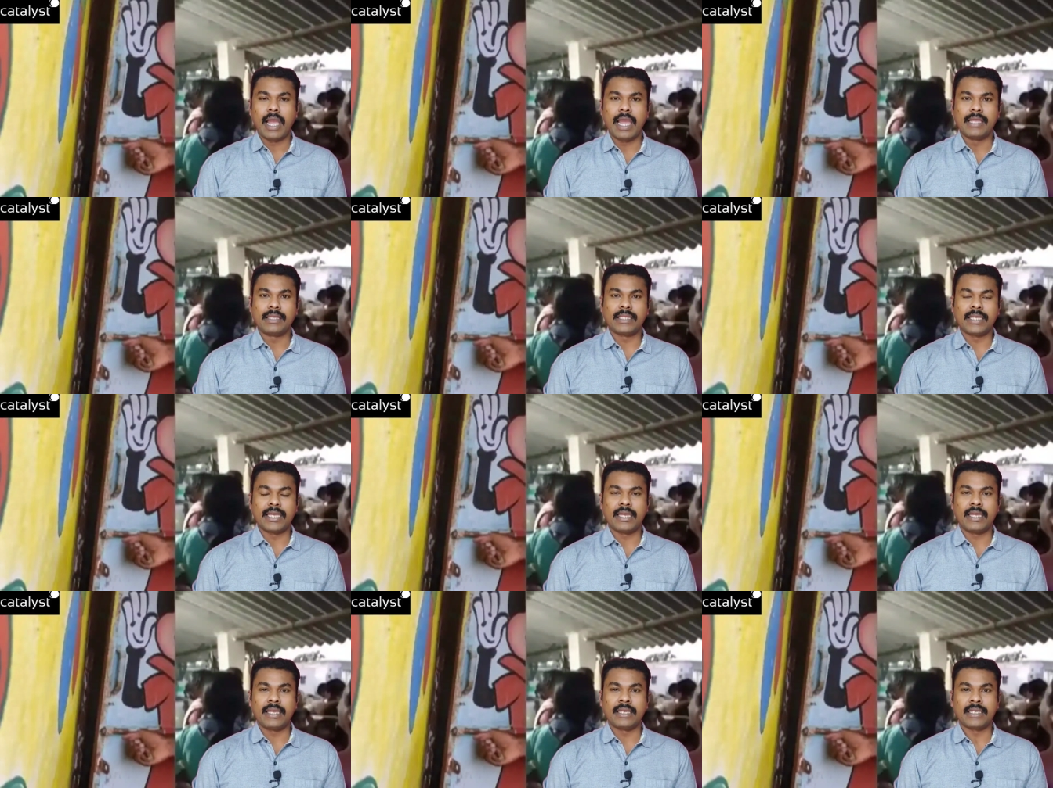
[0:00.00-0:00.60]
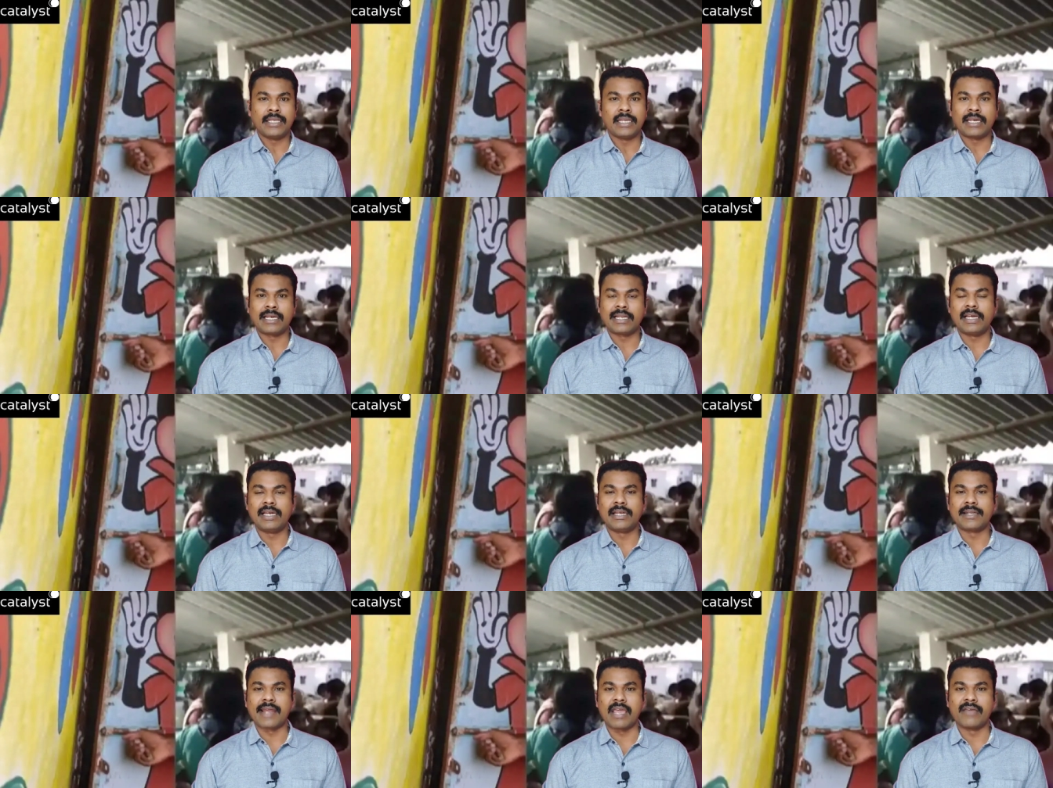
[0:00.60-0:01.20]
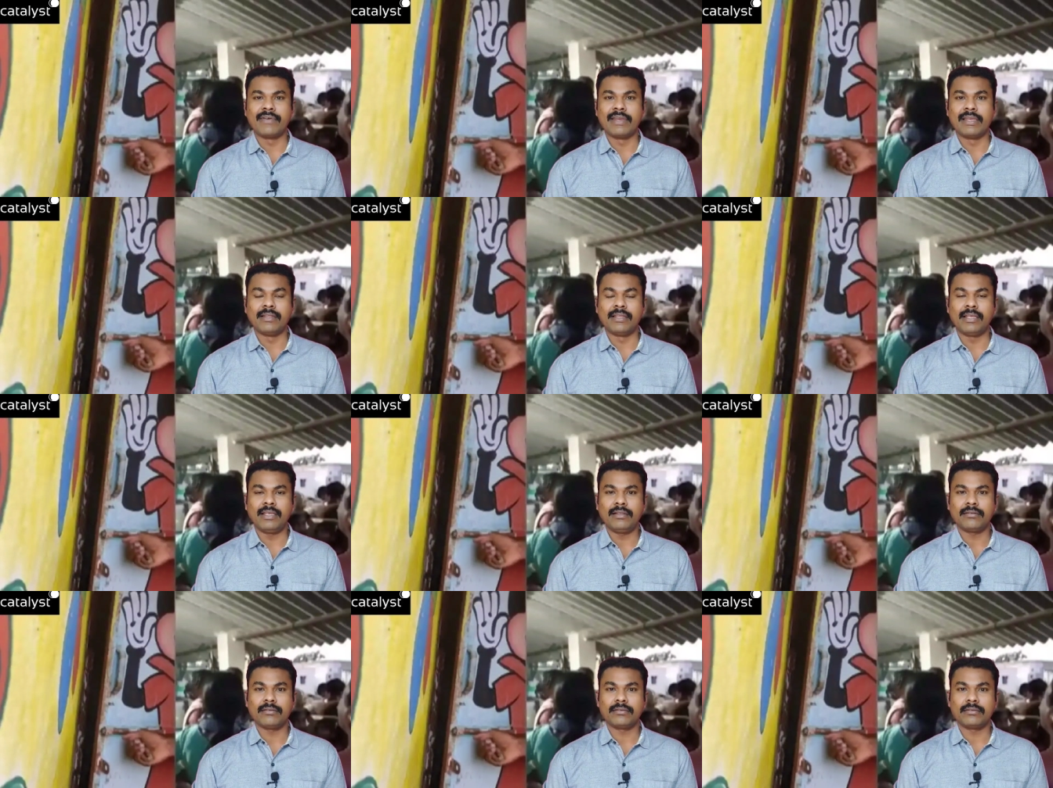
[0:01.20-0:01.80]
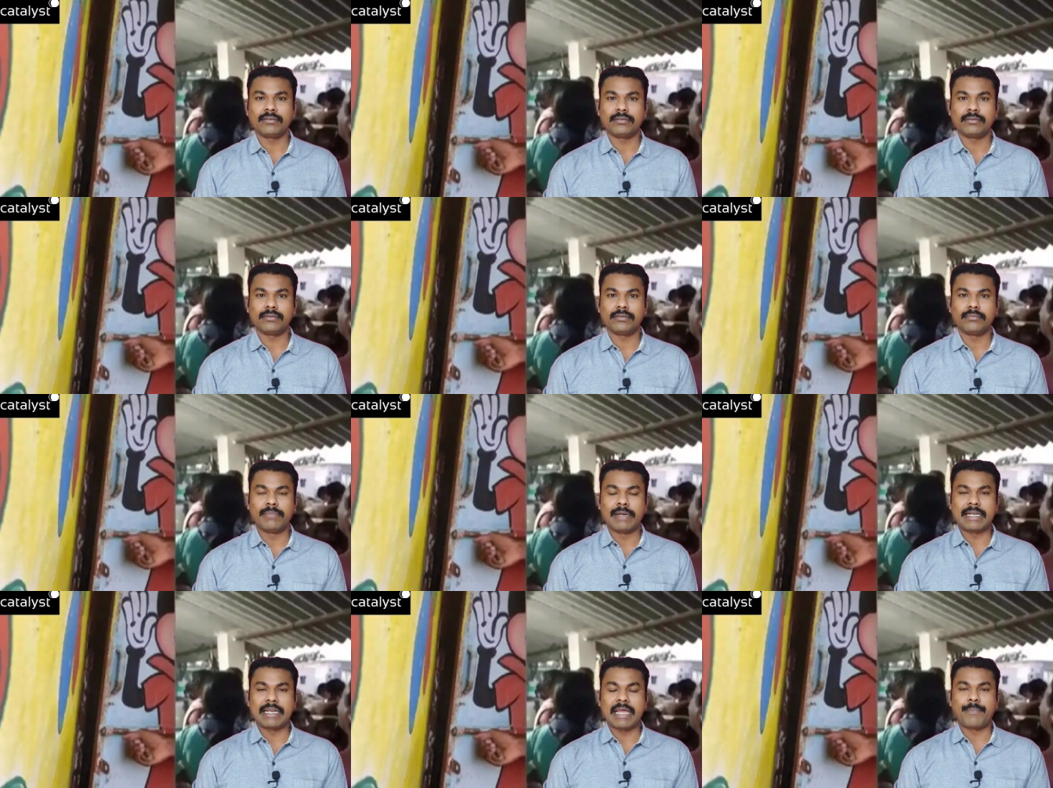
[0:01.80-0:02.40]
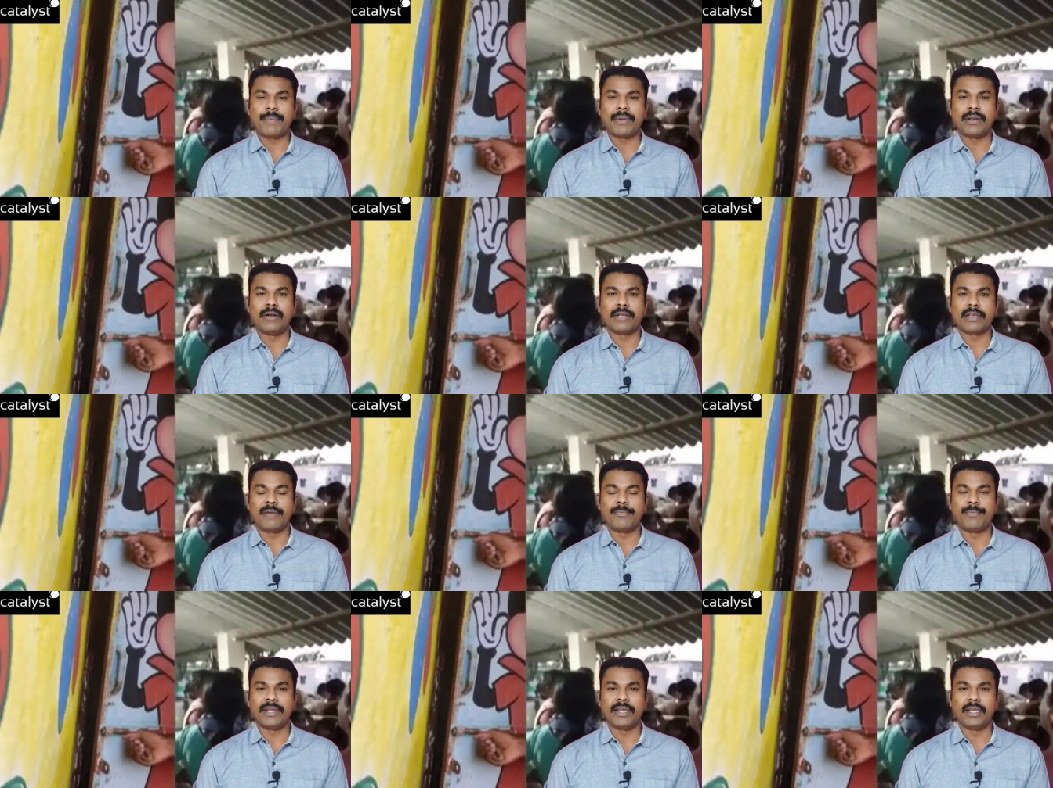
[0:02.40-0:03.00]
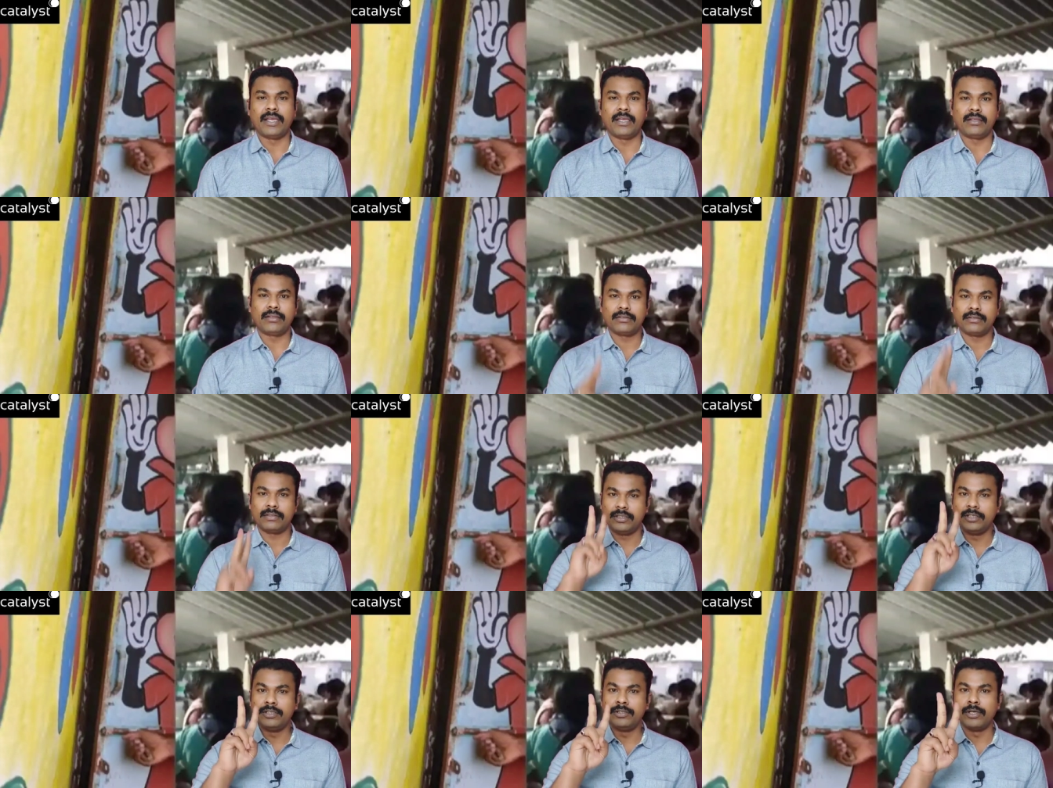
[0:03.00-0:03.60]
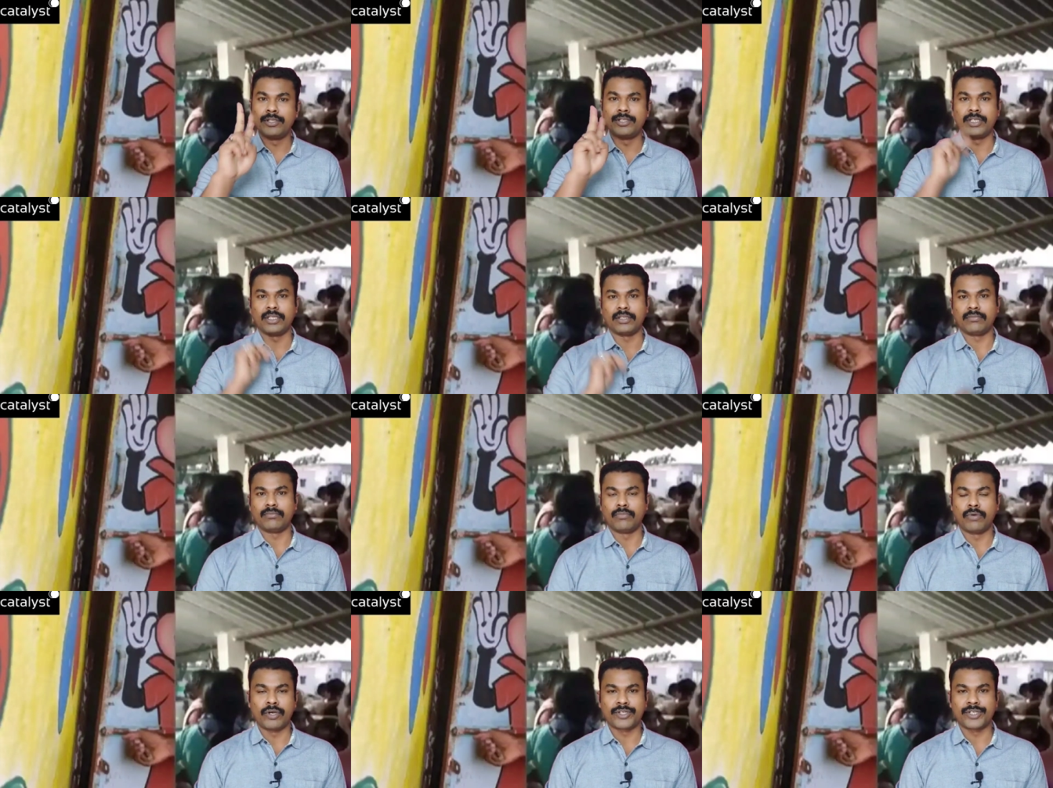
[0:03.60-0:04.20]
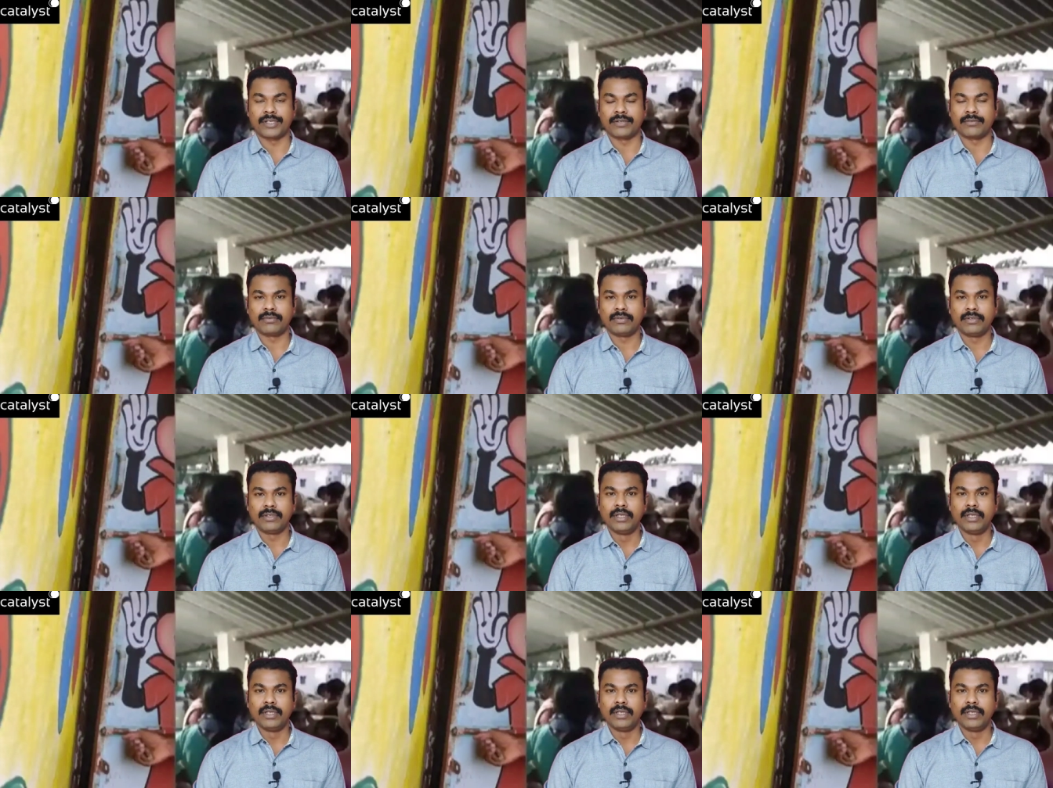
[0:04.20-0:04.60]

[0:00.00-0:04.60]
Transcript: అయితే ఇంకా ఇళ్ళకెళ్ళే టైం అయింది బట్ ఆ పిల్లోడికి అప్పుడే ఇది వచ్చింది మోషన్